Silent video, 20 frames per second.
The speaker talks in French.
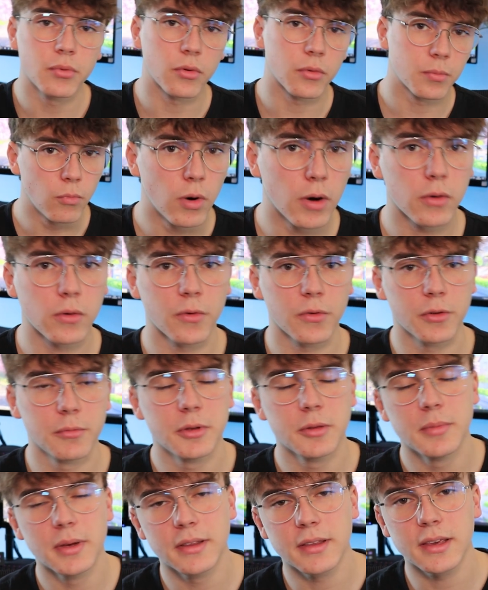pour moins
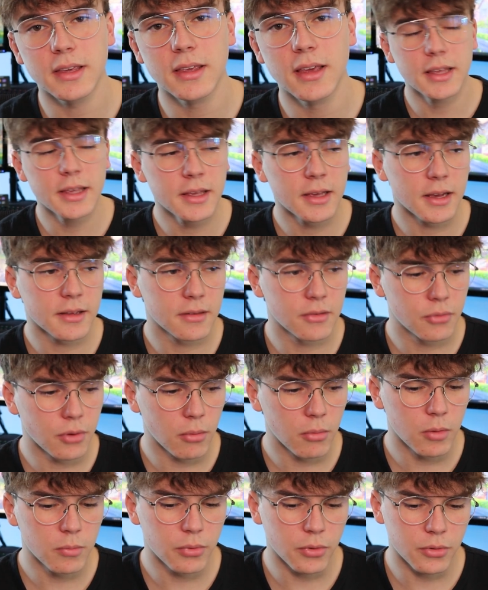consommer de batterie et
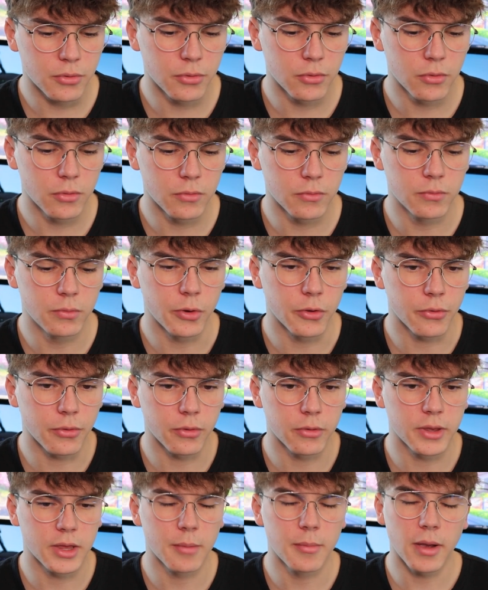accessoirement pour que
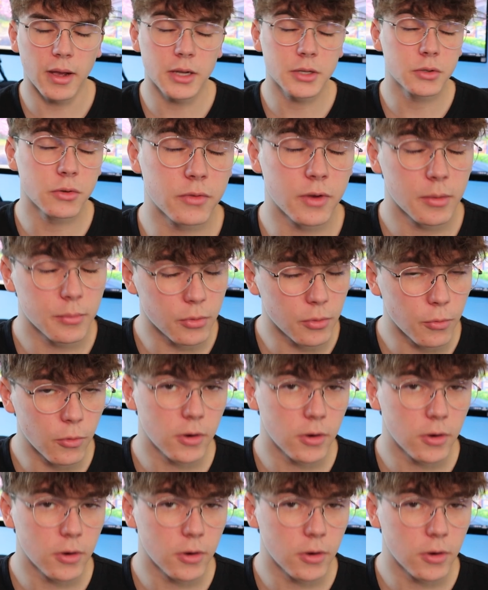votre caméra chauffe un peu